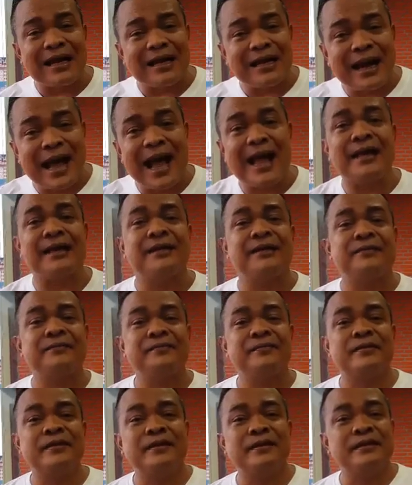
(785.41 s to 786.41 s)
กันได้
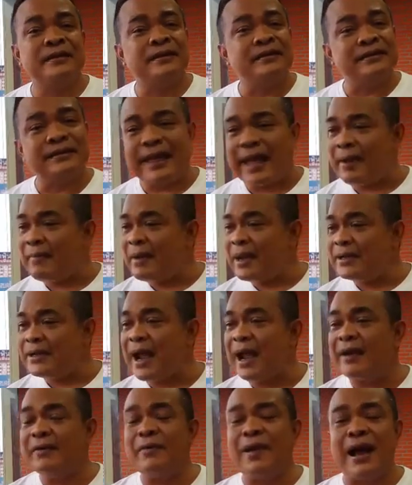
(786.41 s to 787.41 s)
แต่ไม่
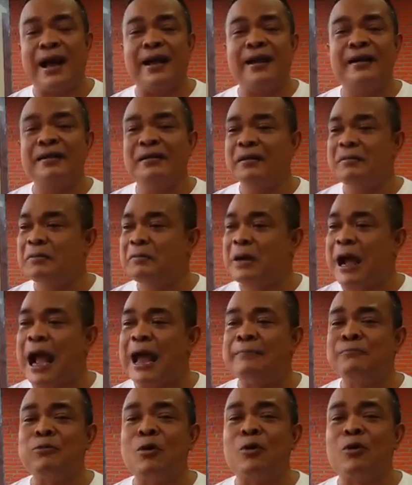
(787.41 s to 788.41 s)
ใช่ว่ากา
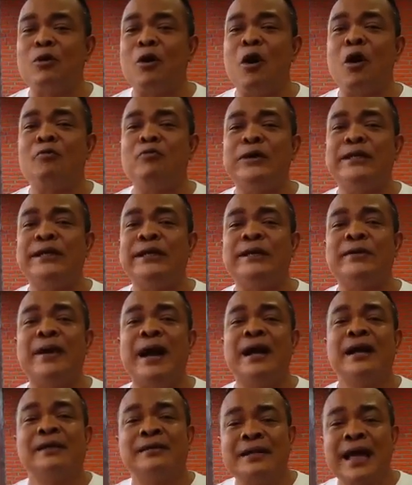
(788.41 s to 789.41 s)
รปกครองวิธีว่า
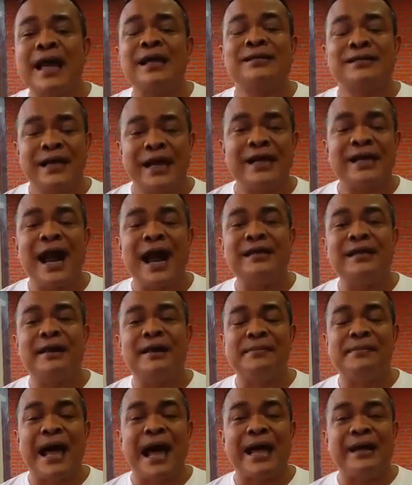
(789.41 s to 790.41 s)
ถ้าใส่ร้าย
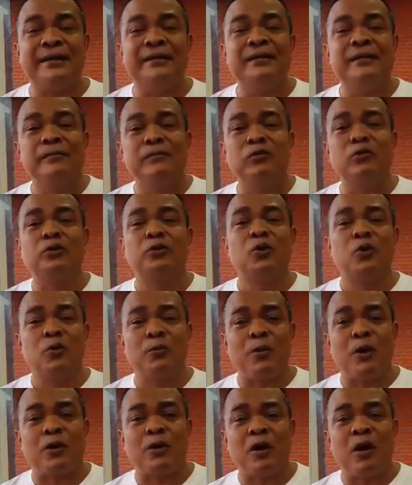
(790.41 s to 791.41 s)
ทำลายผู้ถูก
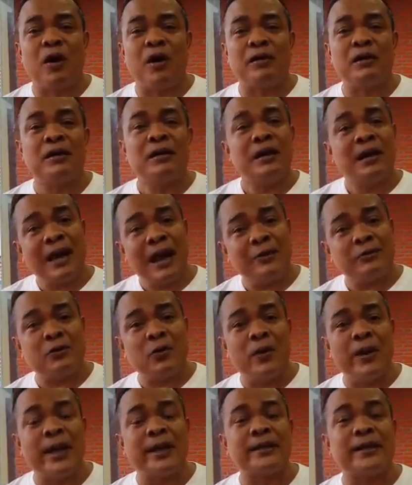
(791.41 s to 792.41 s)
ปกครอง แล้ว
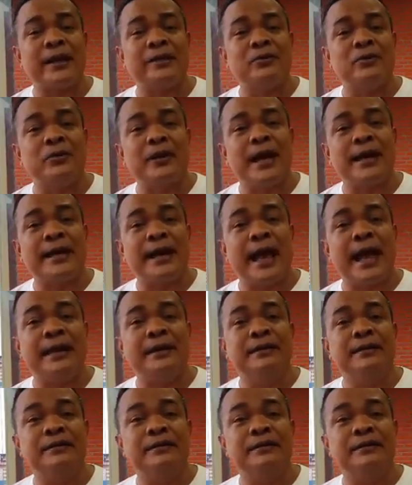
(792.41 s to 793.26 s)
ตัวเองจะอยู่ได้นาน